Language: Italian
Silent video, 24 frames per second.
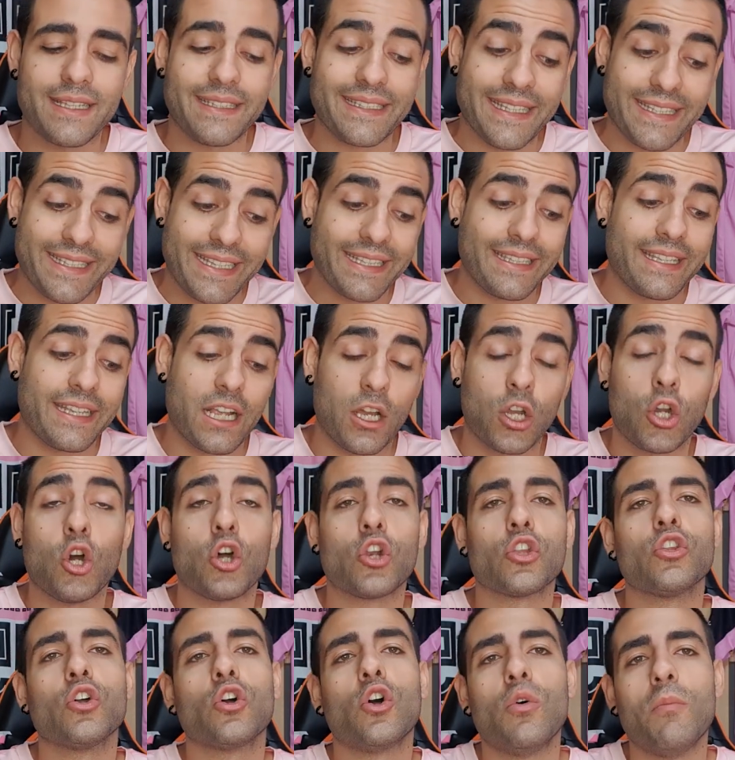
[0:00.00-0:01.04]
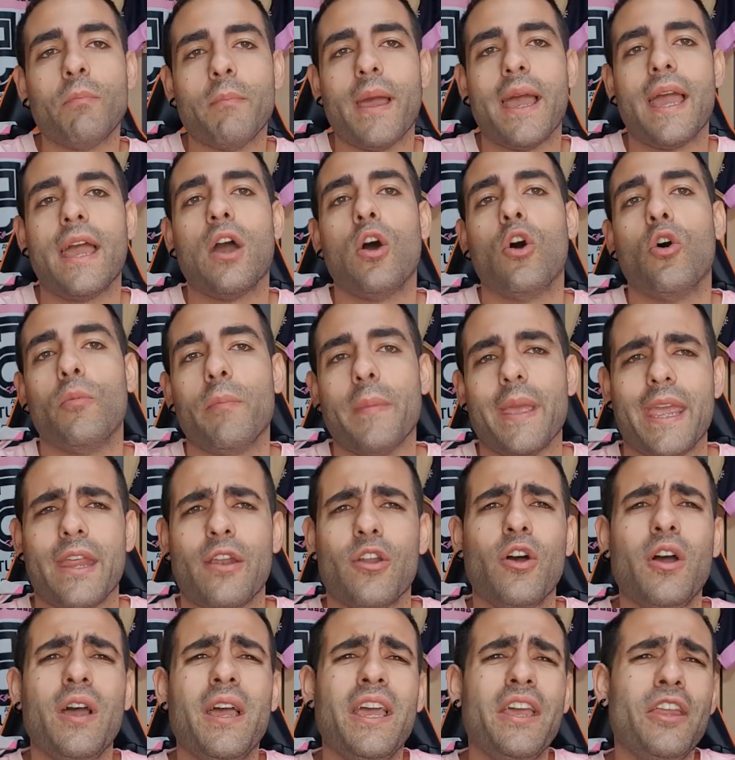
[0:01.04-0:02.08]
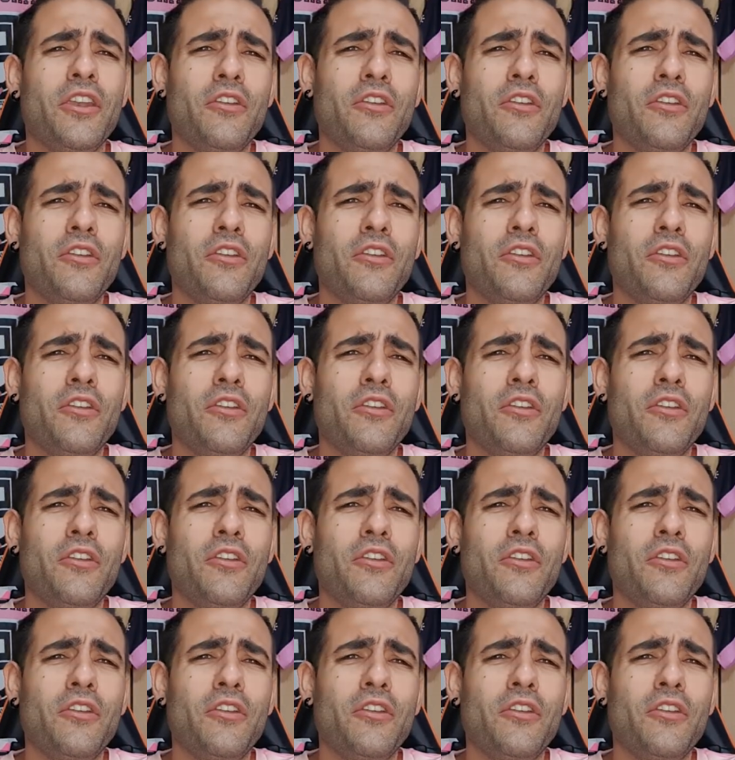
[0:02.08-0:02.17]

se siete d'accordo con me o meno.